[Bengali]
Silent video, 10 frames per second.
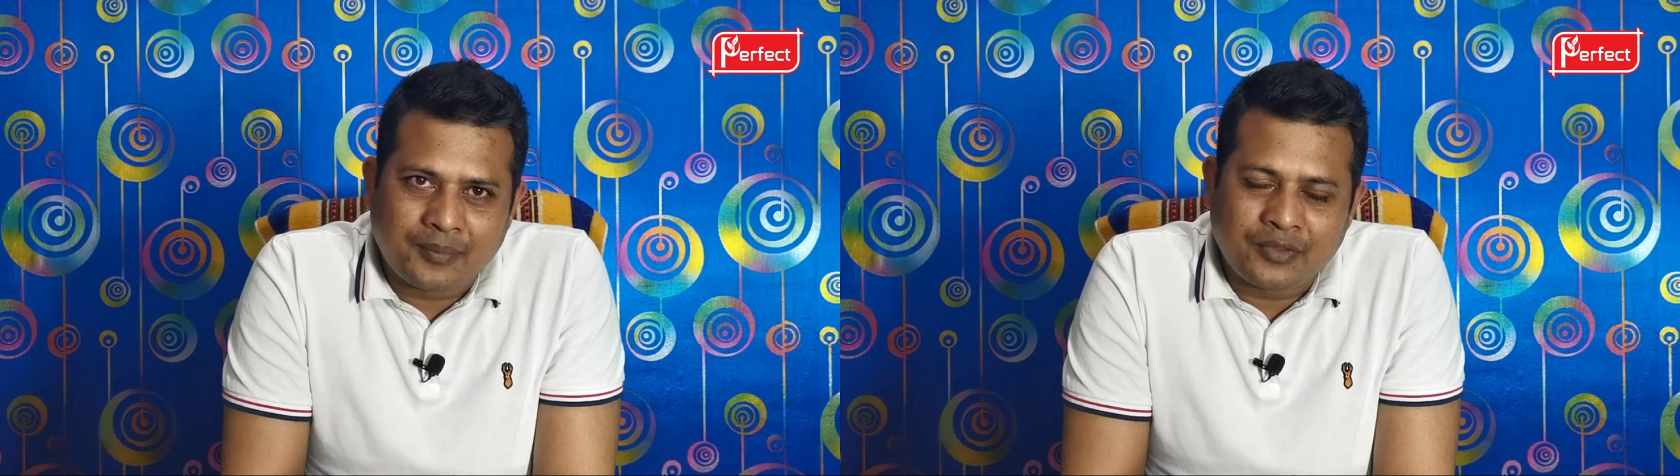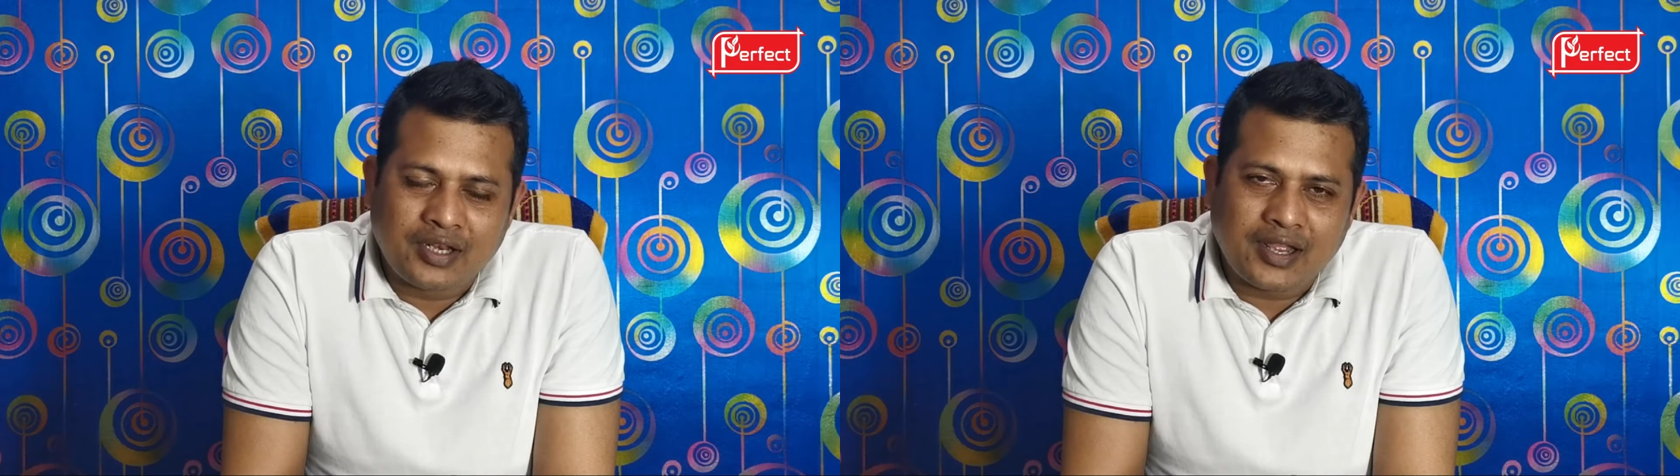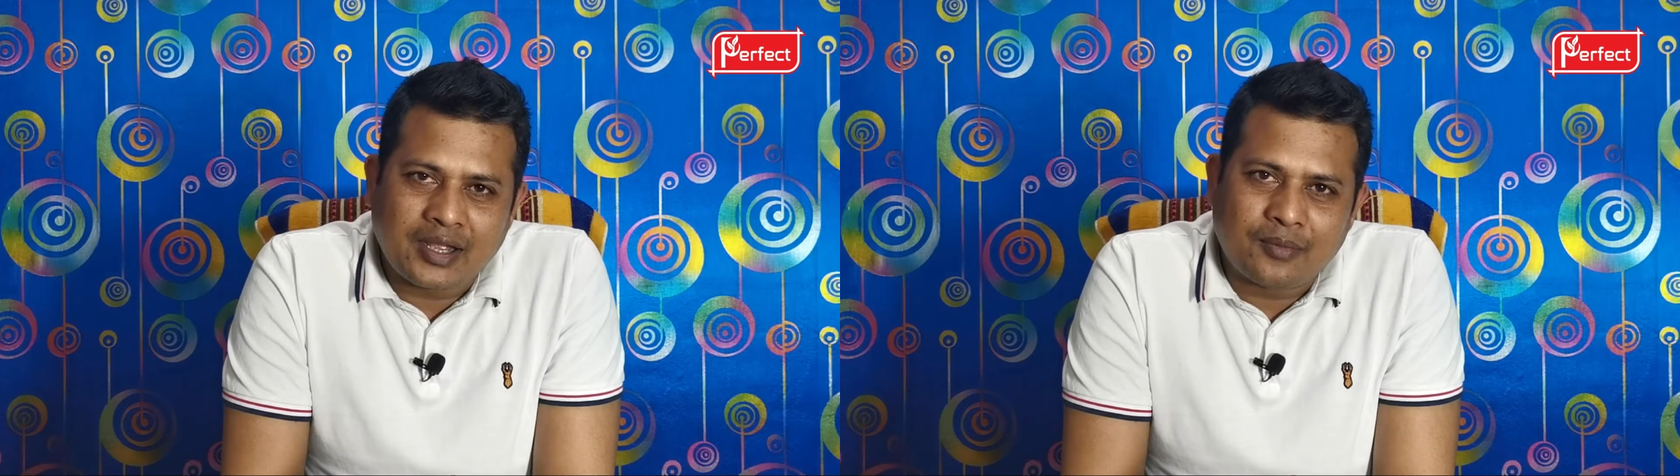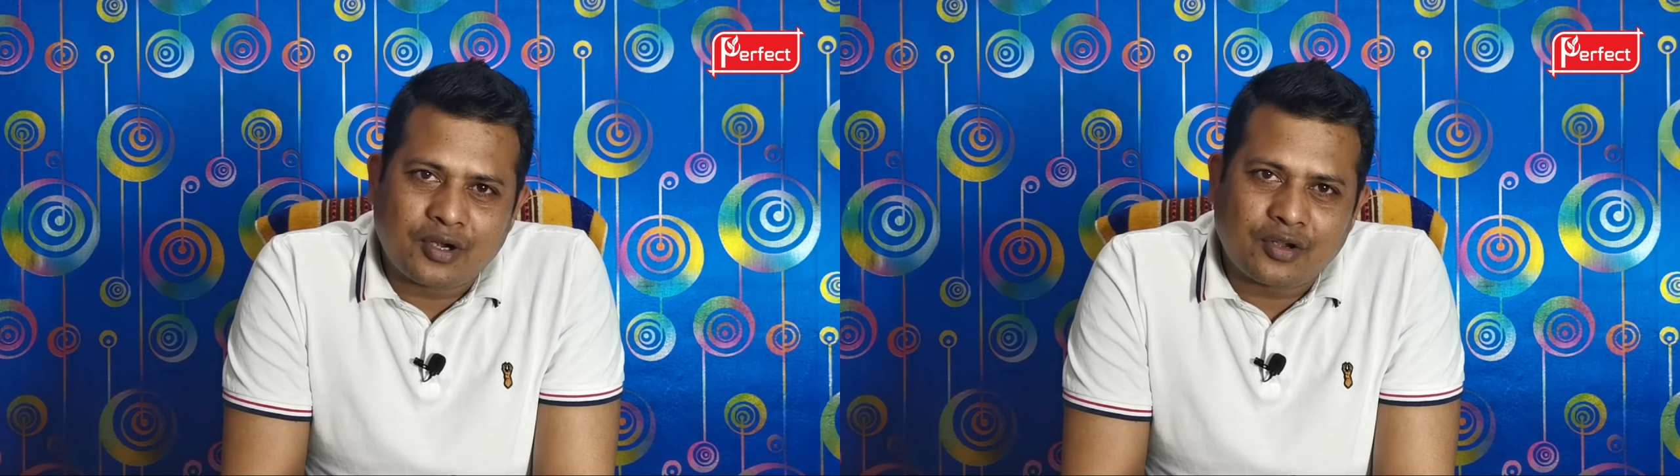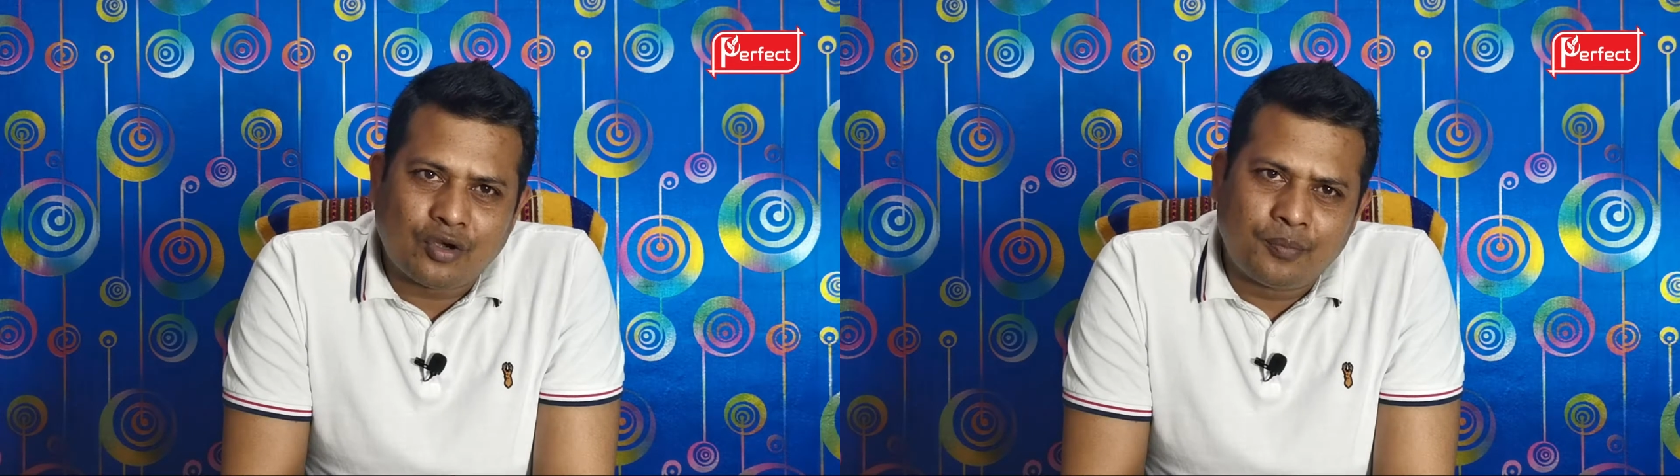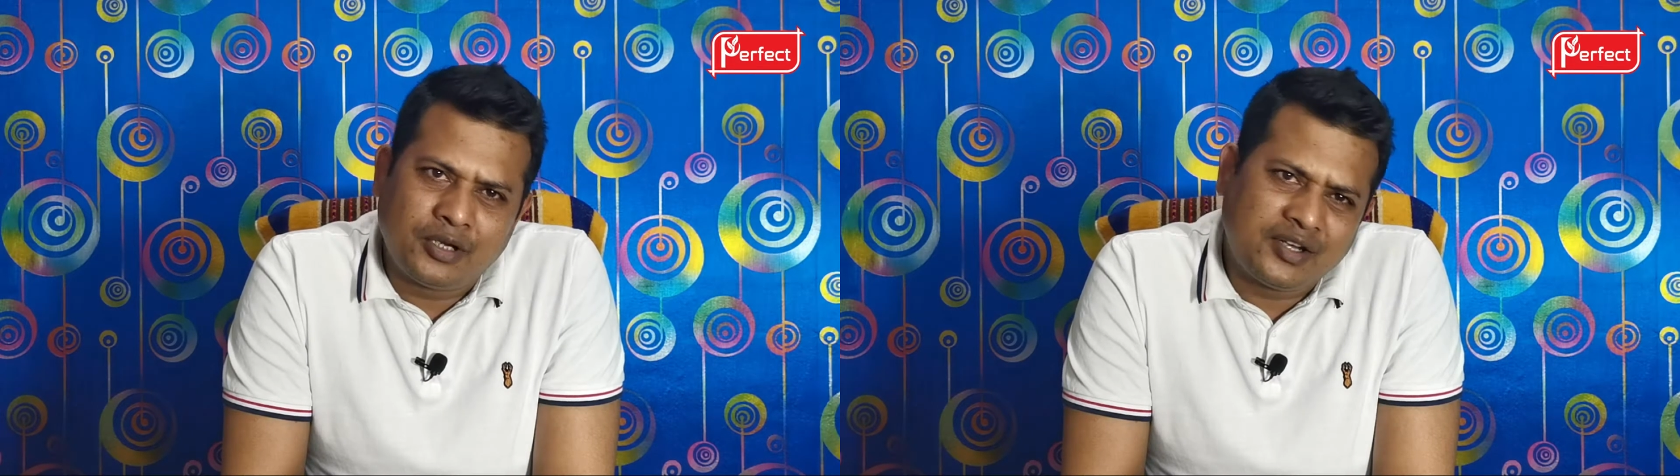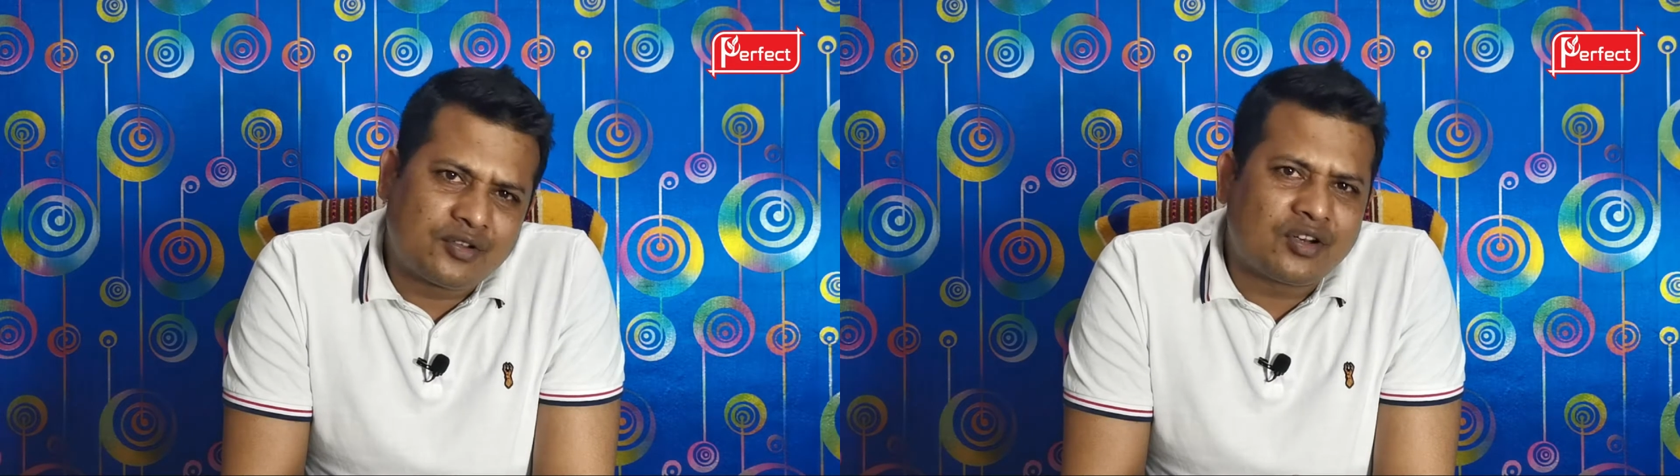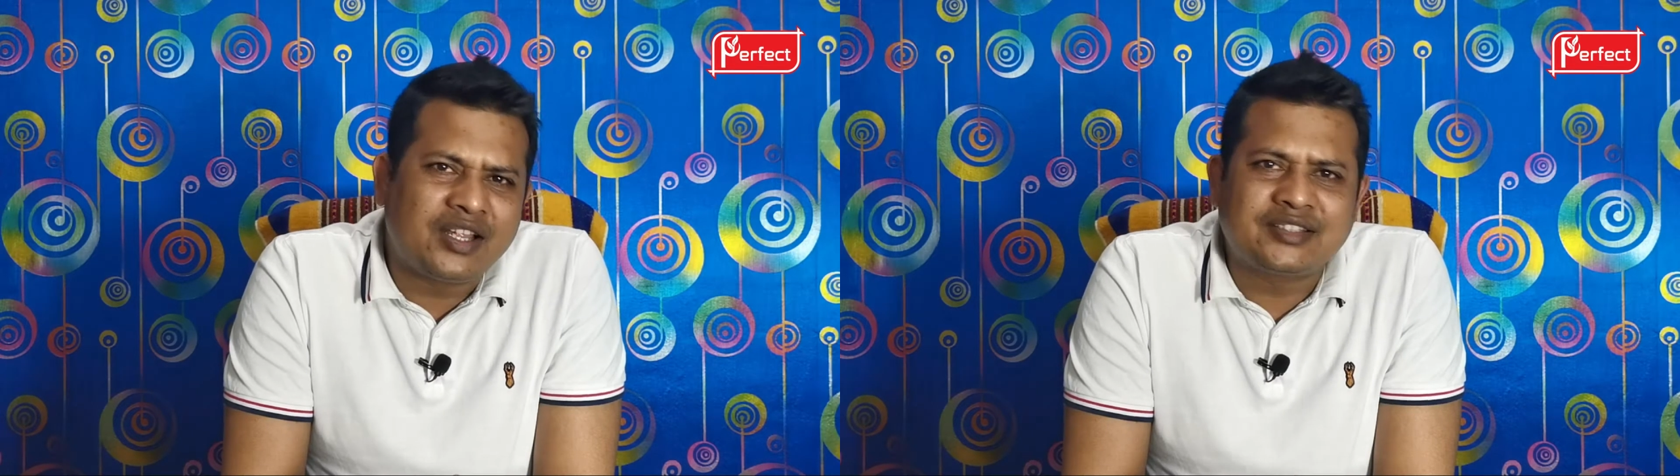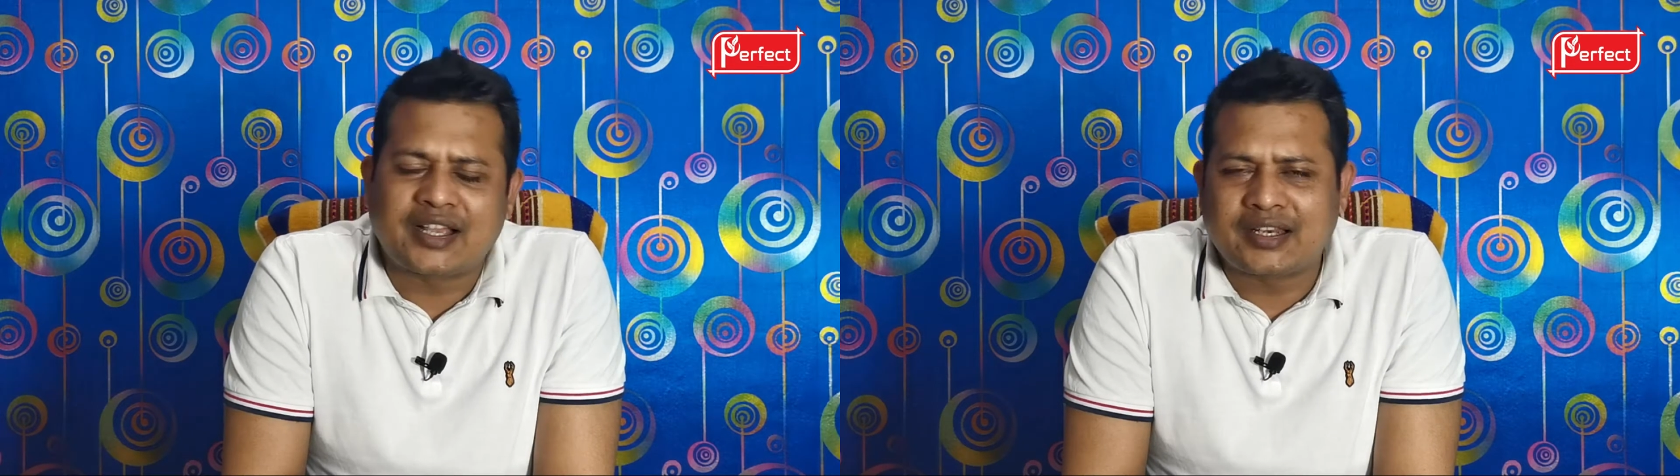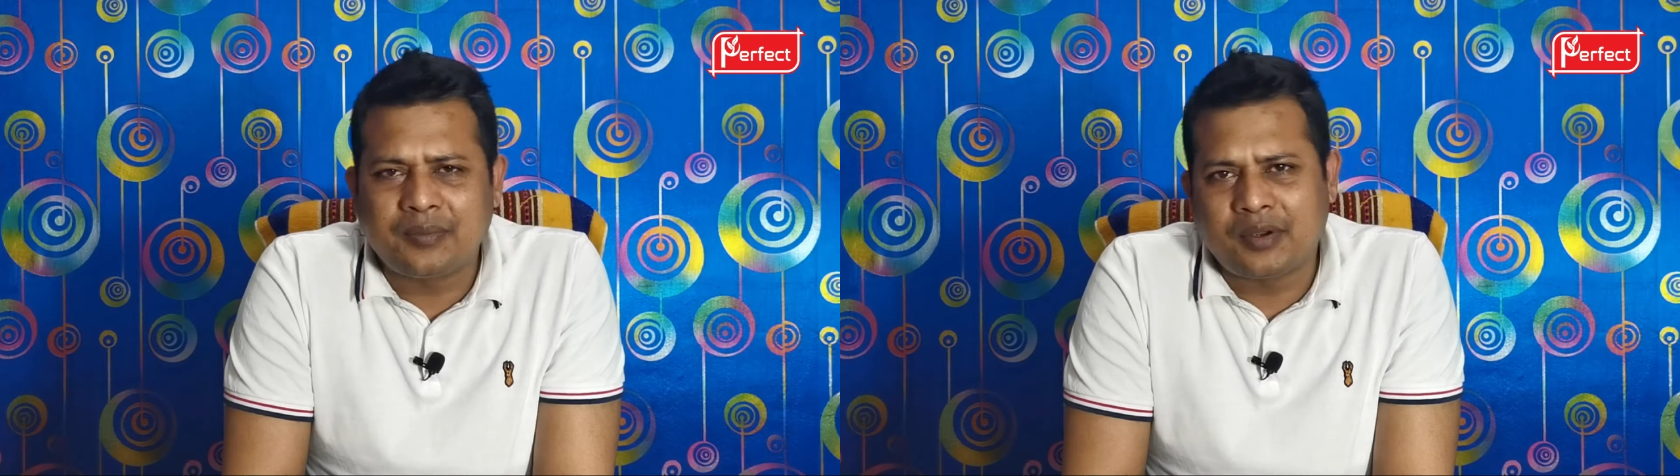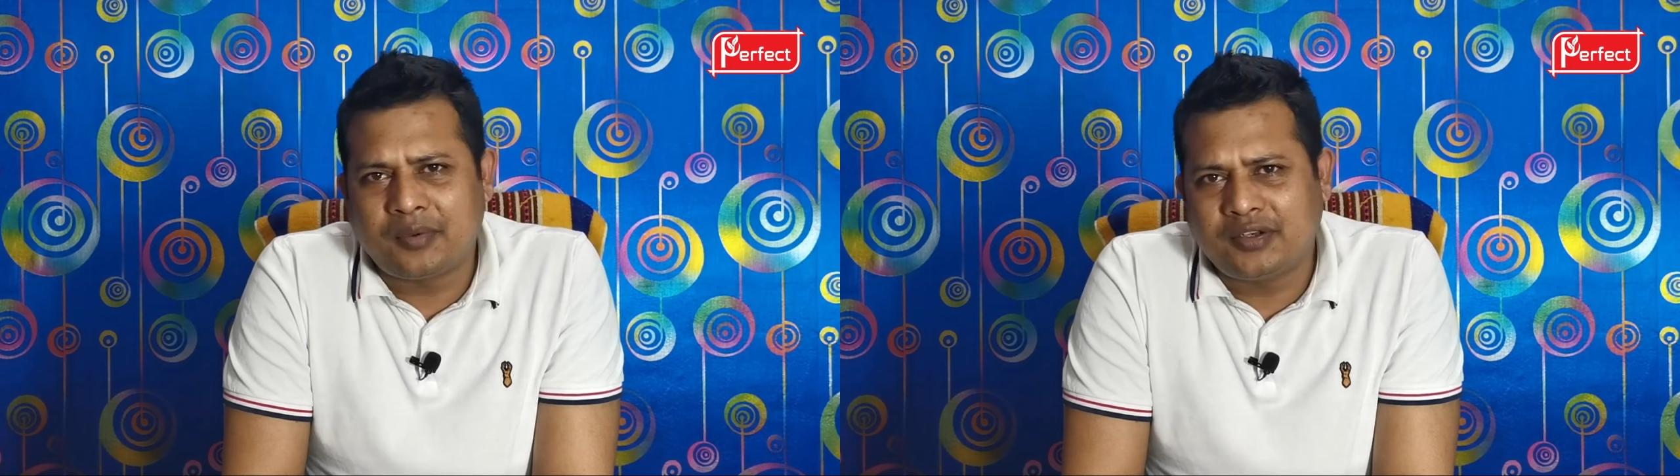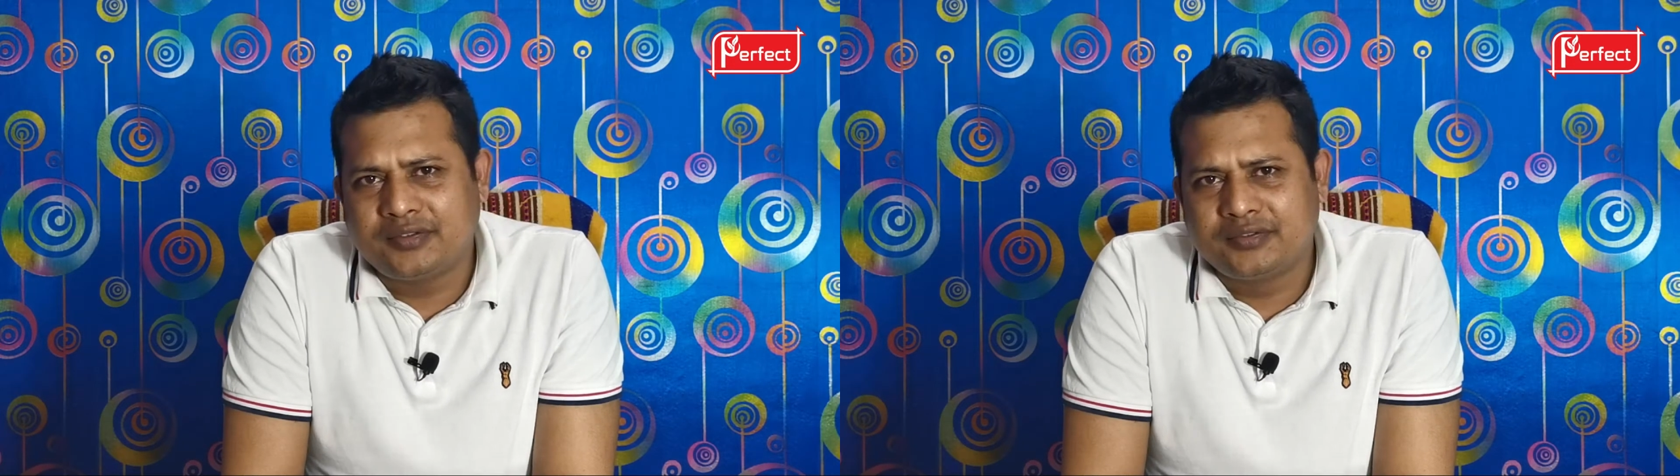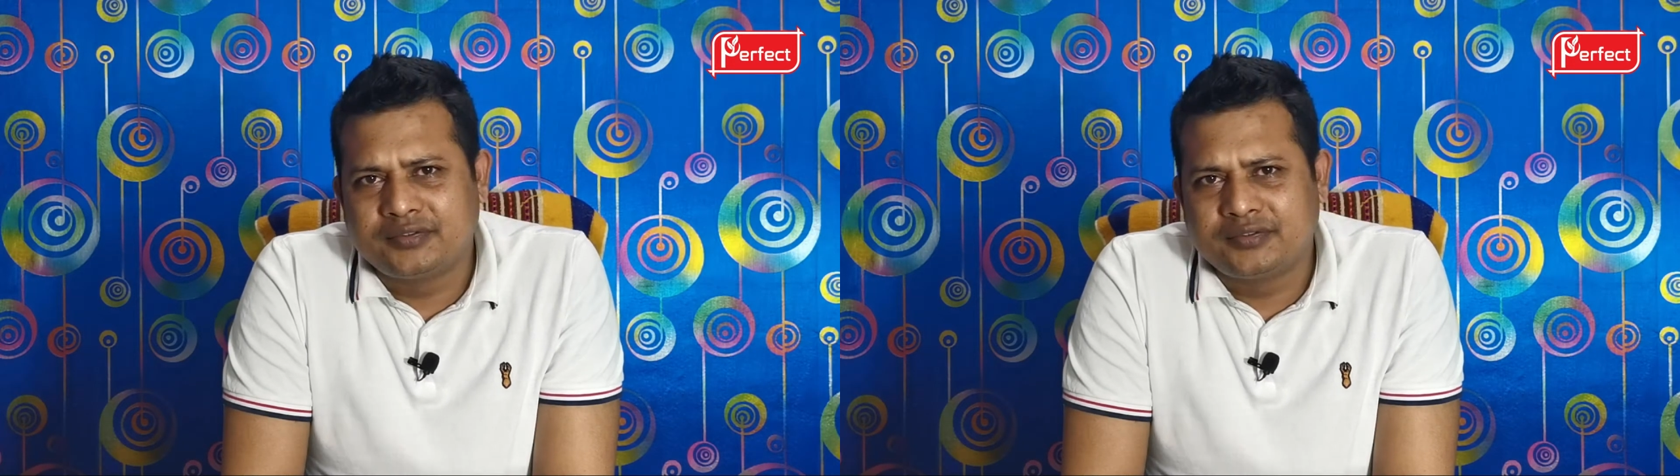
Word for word: আপনি লেখাপড়া কমপ্লিট করেই চাকরি পাবেন